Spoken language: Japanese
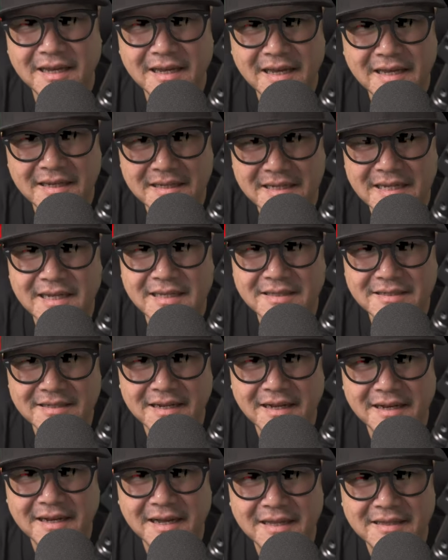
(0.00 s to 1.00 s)
につ
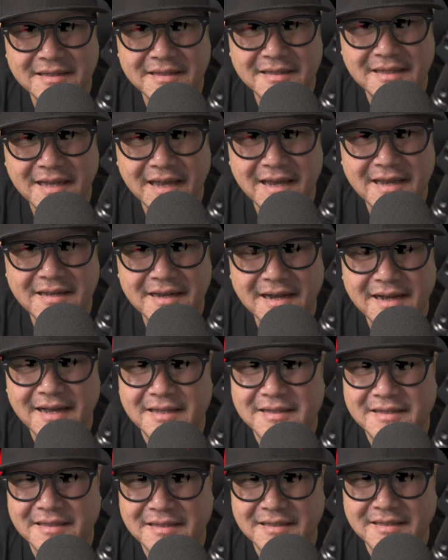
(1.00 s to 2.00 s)
ながってな
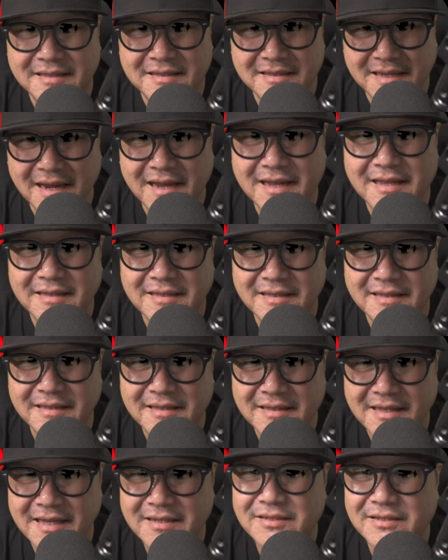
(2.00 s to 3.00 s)
かったん
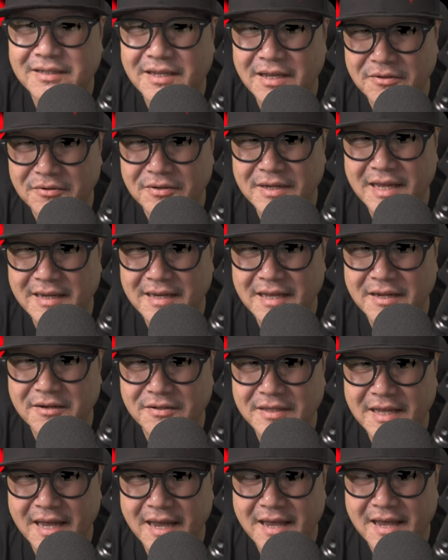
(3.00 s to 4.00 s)
ですけどね。なの
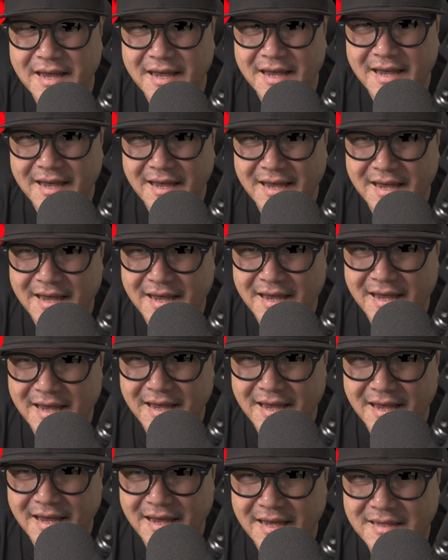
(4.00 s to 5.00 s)
で、
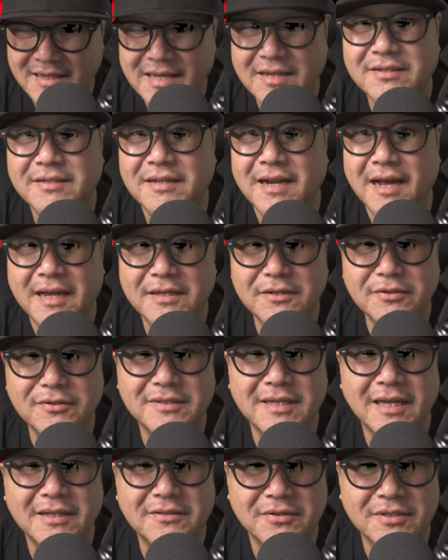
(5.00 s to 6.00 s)
えー、
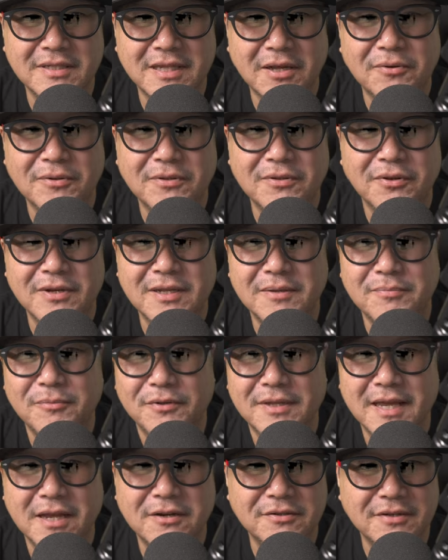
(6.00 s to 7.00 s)
テスラユーザーとして本当に
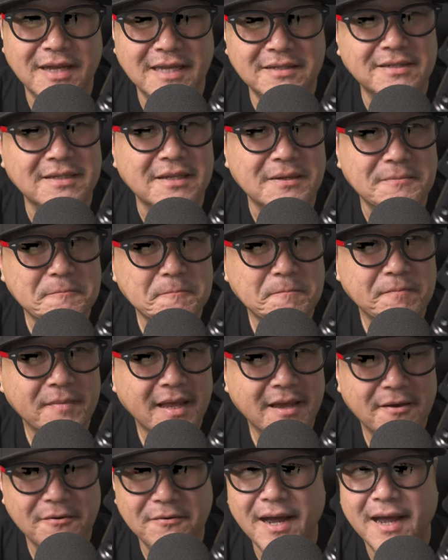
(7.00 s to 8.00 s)
モデル S
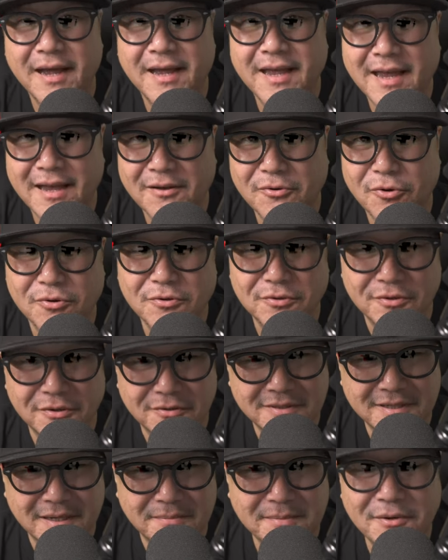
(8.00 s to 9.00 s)
はご苦労
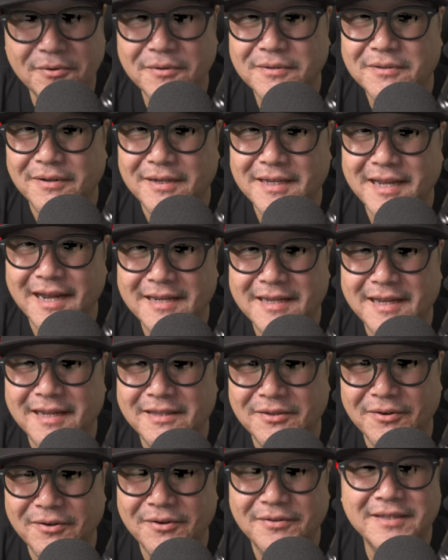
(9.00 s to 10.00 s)
様、本当にありが
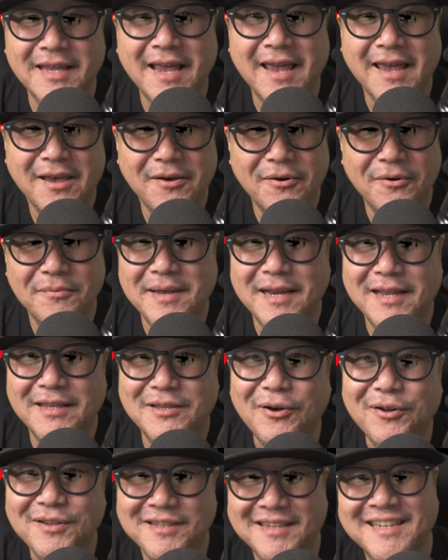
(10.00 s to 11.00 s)
とうで、おめで
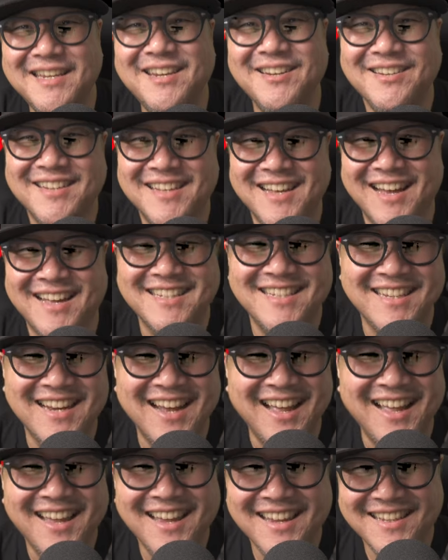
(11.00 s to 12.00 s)
とうっていう感じ
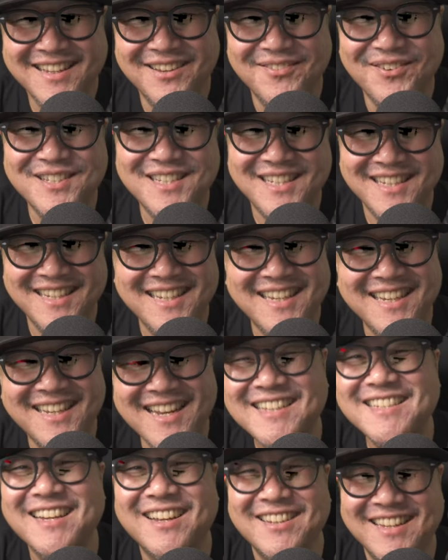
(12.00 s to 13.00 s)
な気持ちに
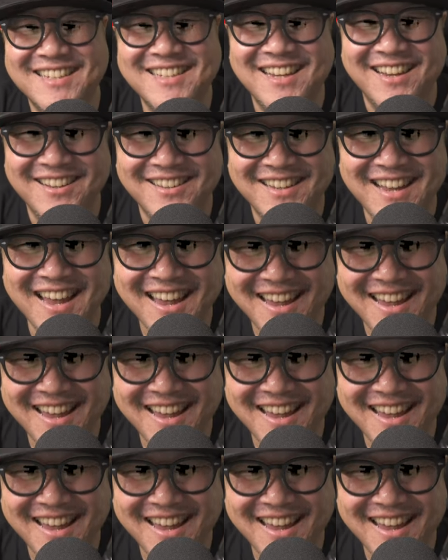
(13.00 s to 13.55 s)
なっちゃうんですけどね。